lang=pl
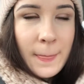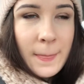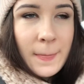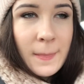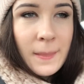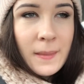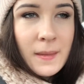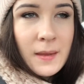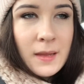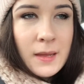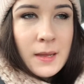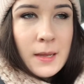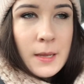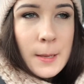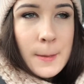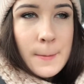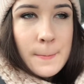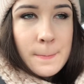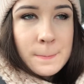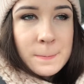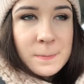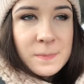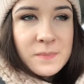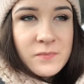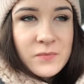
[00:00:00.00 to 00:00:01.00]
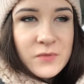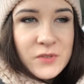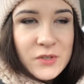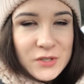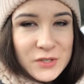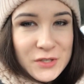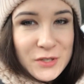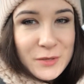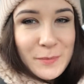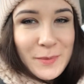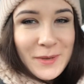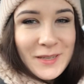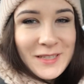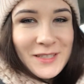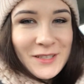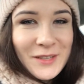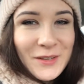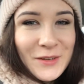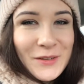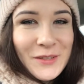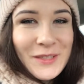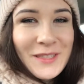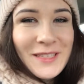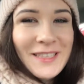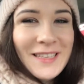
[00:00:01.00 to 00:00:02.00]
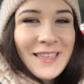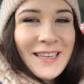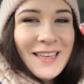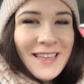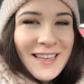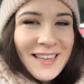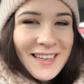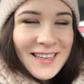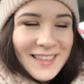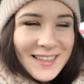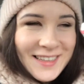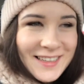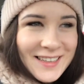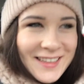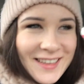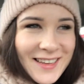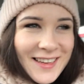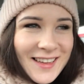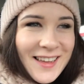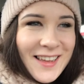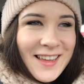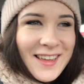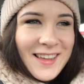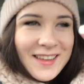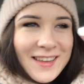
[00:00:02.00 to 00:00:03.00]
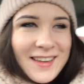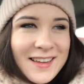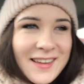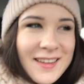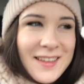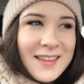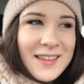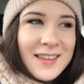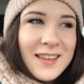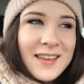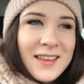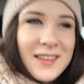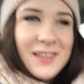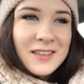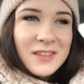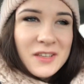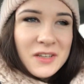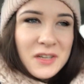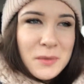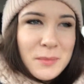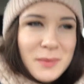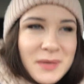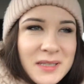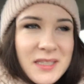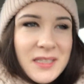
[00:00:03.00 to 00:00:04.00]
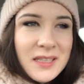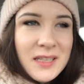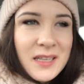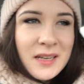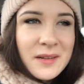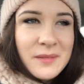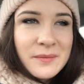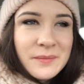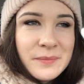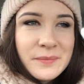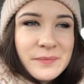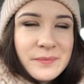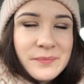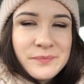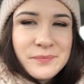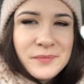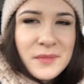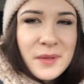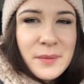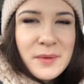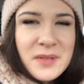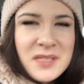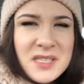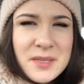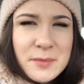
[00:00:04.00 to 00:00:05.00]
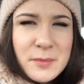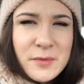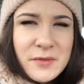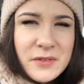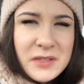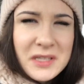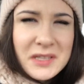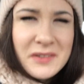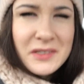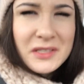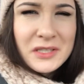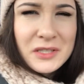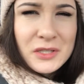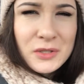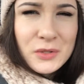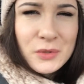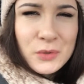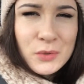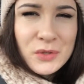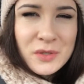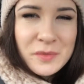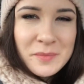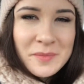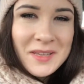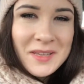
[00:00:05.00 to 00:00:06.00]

coś do paznokci. Coś do paznokci. I to chyba tyle. Nie będziemy wydawać dziś dużo